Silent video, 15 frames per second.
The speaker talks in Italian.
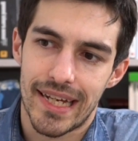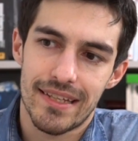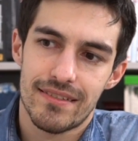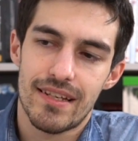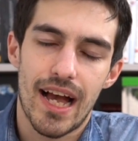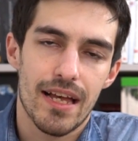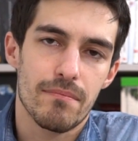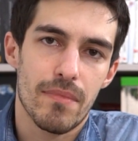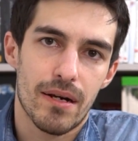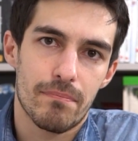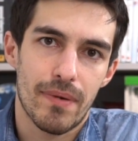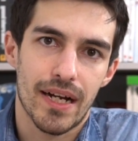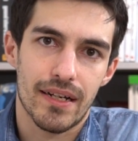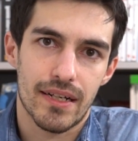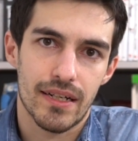che
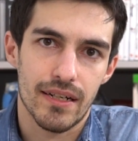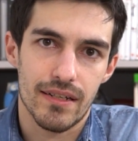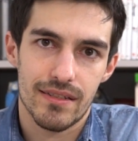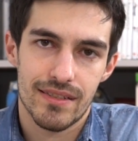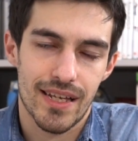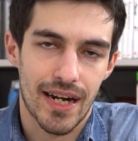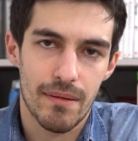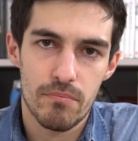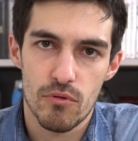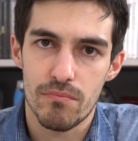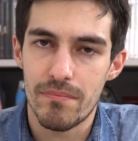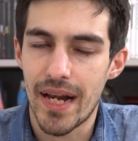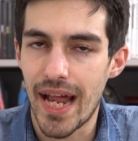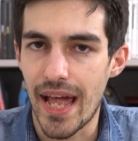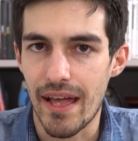Cyberpunk sarà più
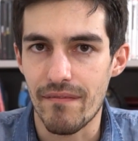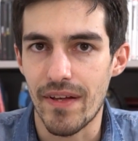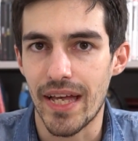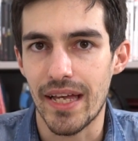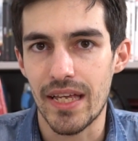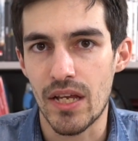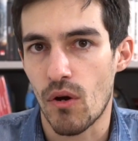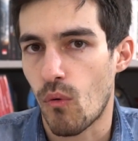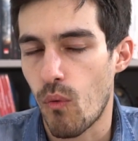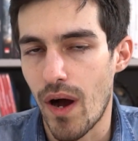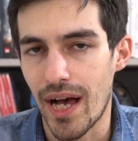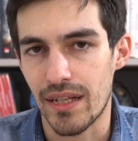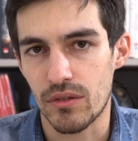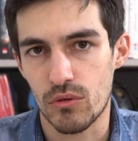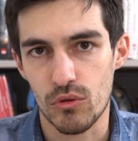breve in
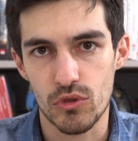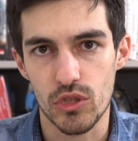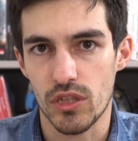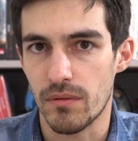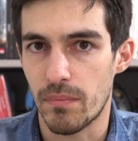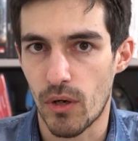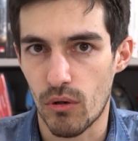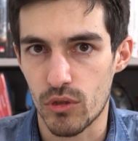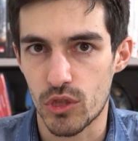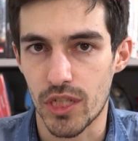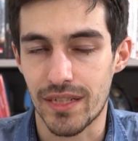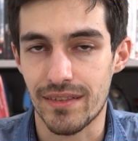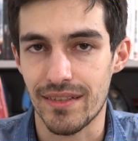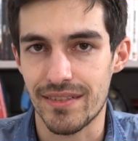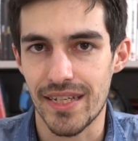quanto CD
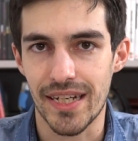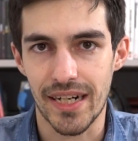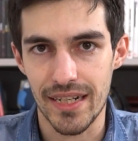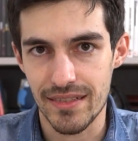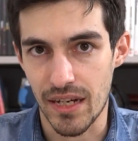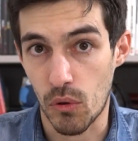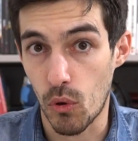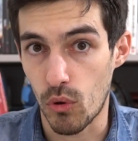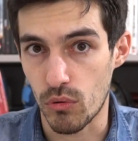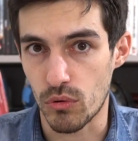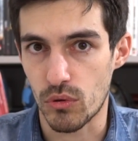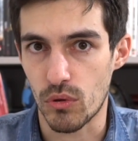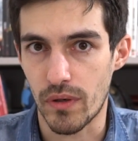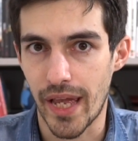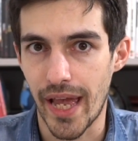Projekt si è resa conto